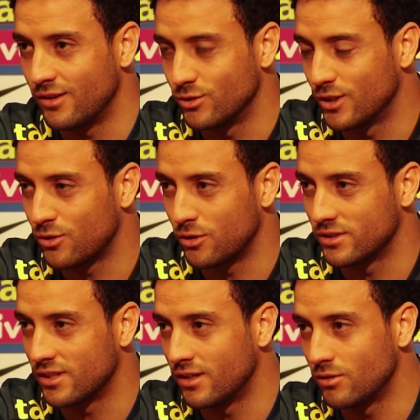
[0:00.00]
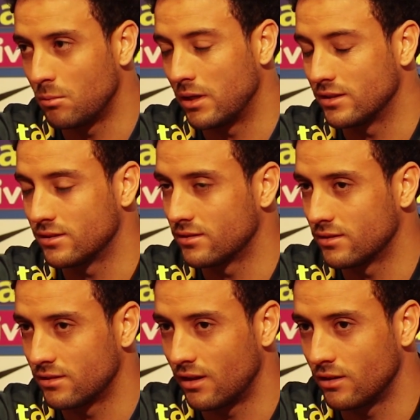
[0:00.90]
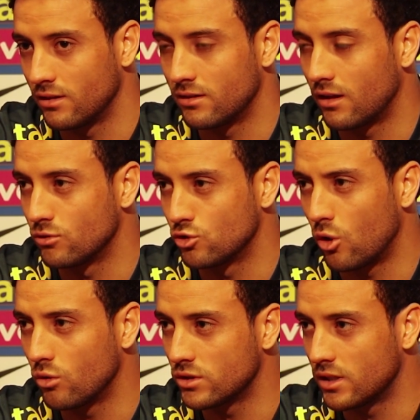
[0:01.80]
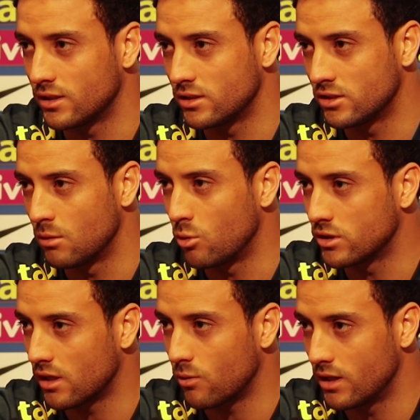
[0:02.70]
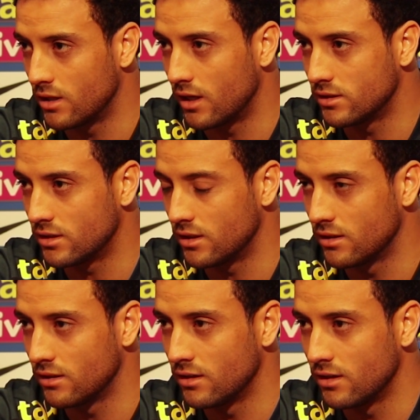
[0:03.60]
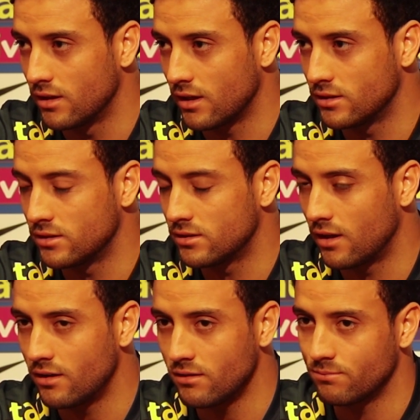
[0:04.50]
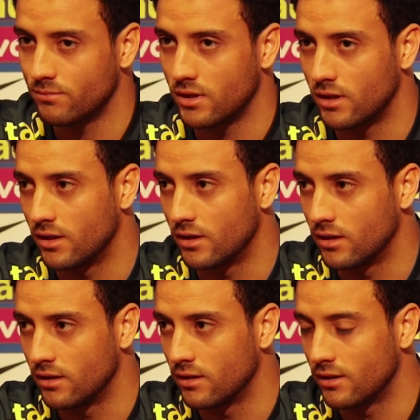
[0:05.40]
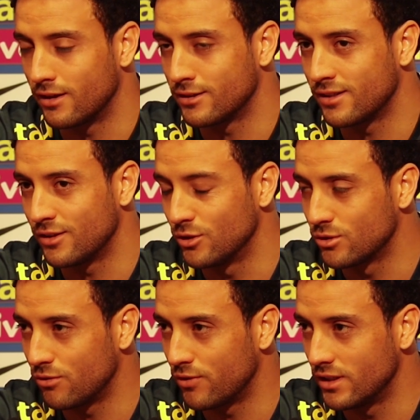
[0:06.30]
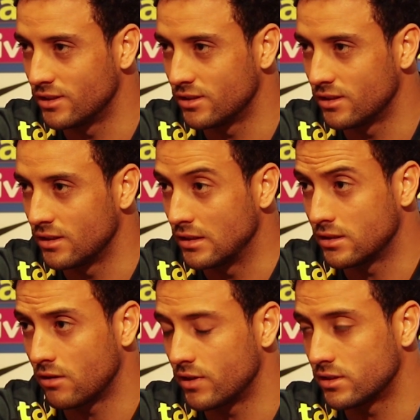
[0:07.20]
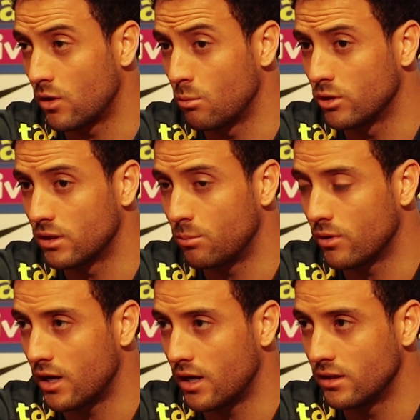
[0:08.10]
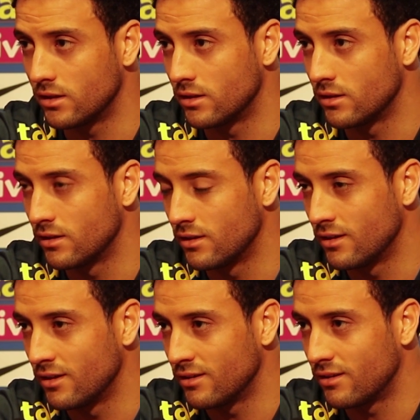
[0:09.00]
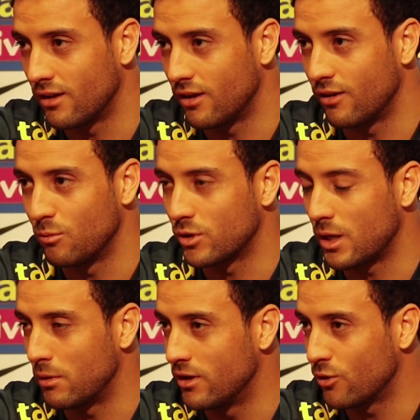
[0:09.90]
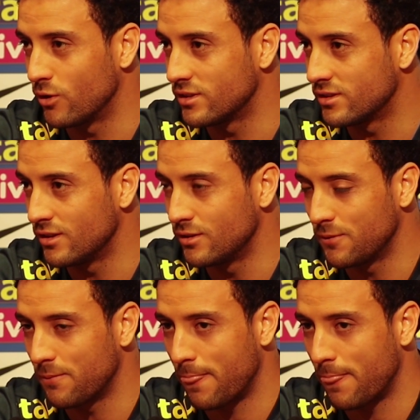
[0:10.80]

nos entrosando, mas tem, tem uns jogos que a gente demonstra a qualidade que, que a gente tem. E graças a Deus estou feliz de estar fazendo uma boa temporada e ter o meu trabalho reconhecido.